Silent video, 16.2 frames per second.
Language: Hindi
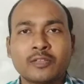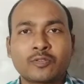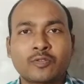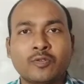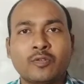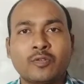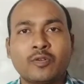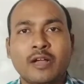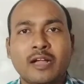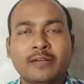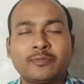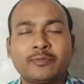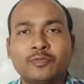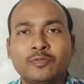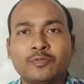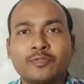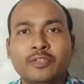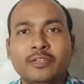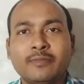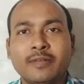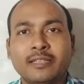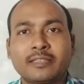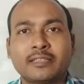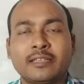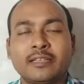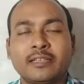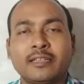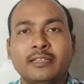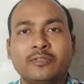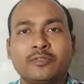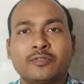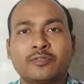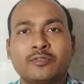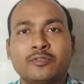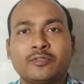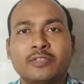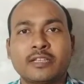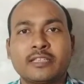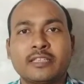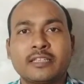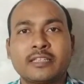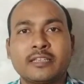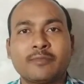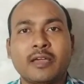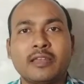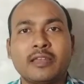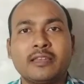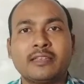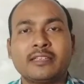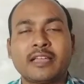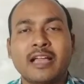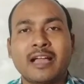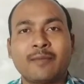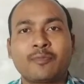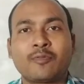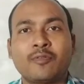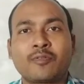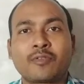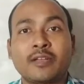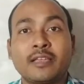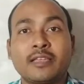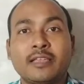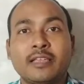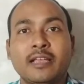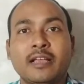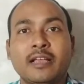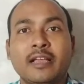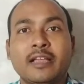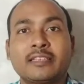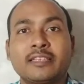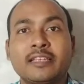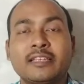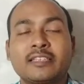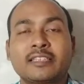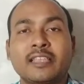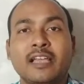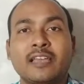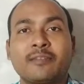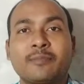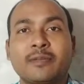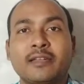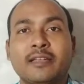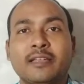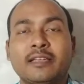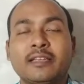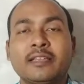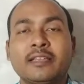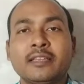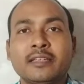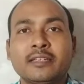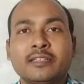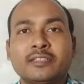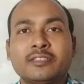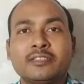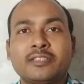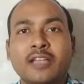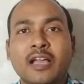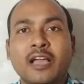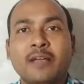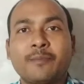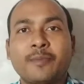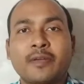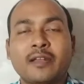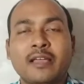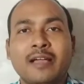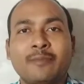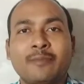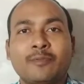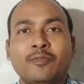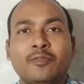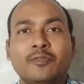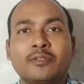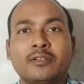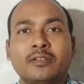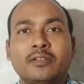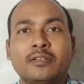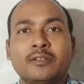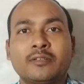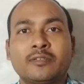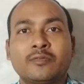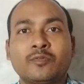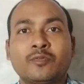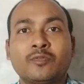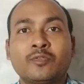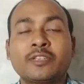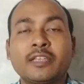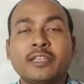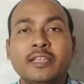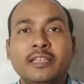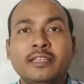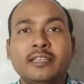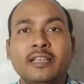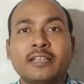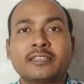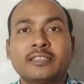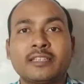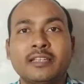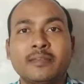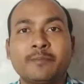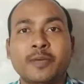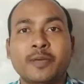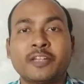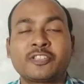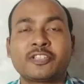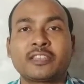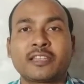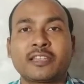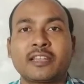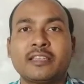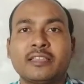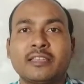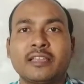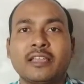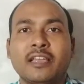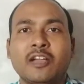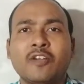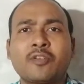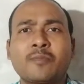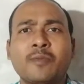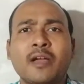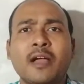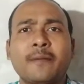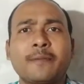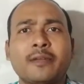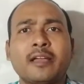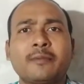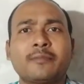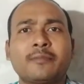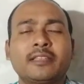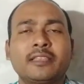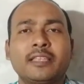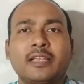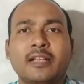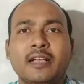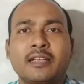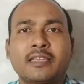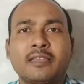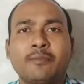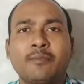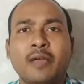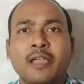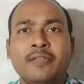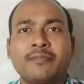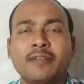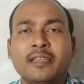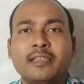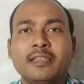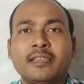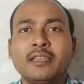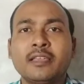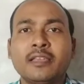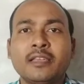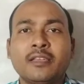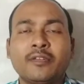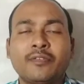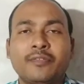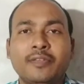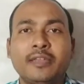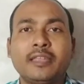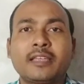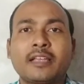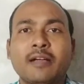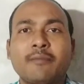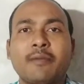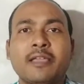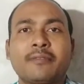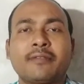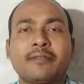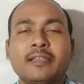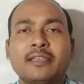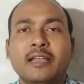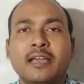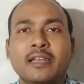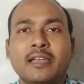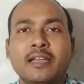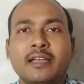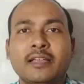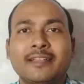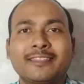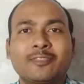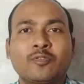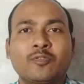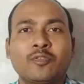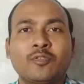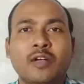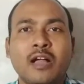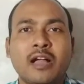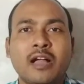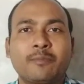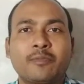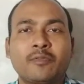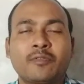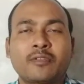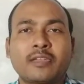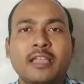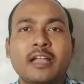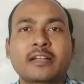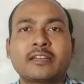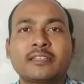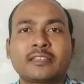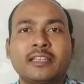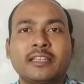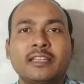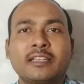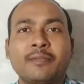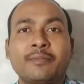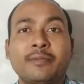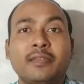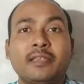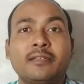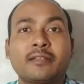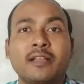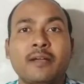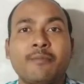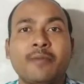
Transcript: तो अब दूसरी बात है दोस्तों जैसे कि मान लीजिए आप लोग कहीं ऐसे स्थान पर गए जहाँ पर आप लोग उस एरिया से परिचित नहीं हैं और वहाँ पर आपने देखा कि वाईफाई फ्री का वाईफाई आ रहा है तो आप लोग क्या करते हैं कि फ्री का